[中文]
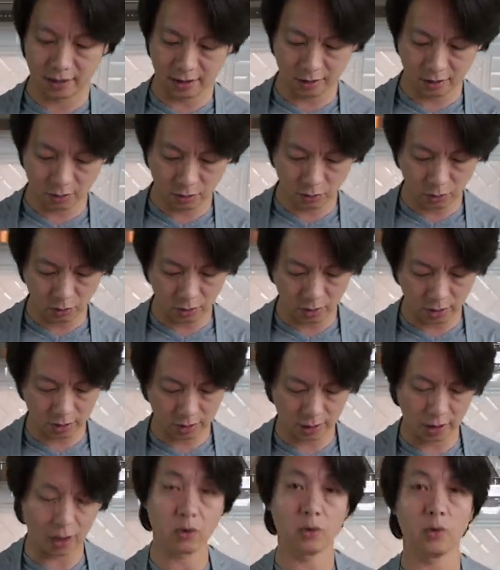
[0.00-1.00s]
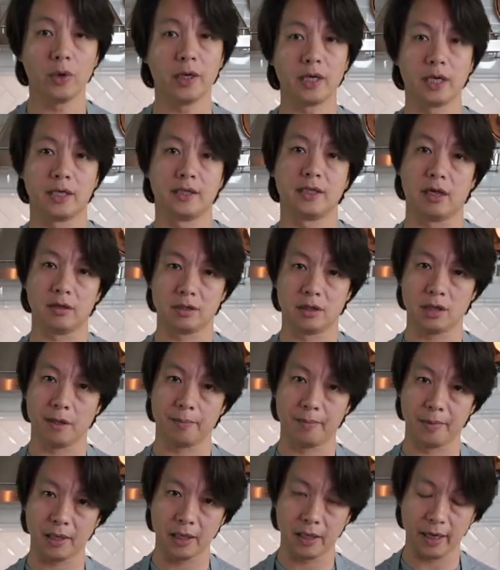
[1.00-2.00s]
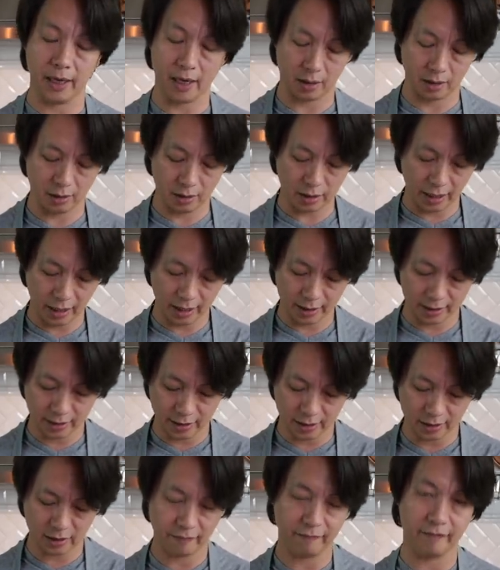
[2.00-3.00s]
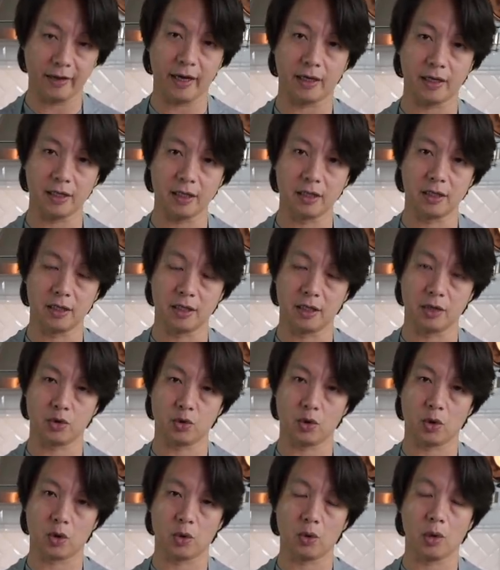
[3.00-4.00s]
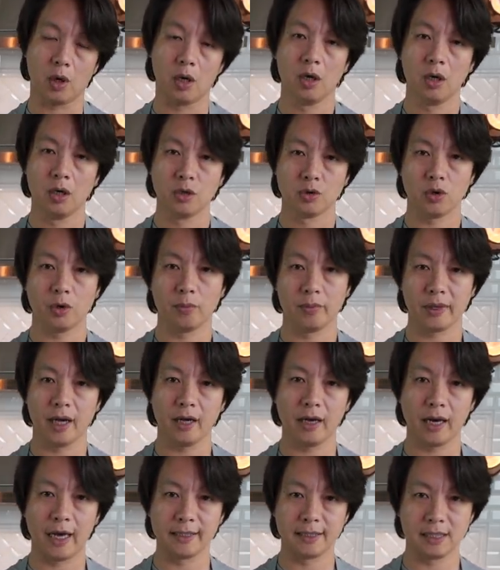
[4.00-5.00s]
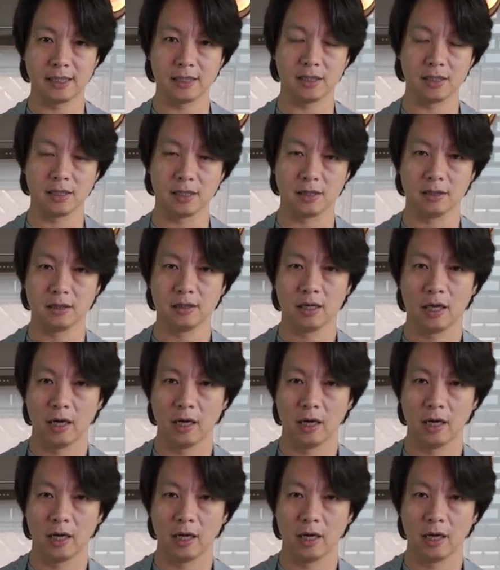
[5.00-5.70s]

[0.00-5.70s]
经过了超过1个小时的冰凉了，那它现在是非常硬挺的状况，所以我们要来进行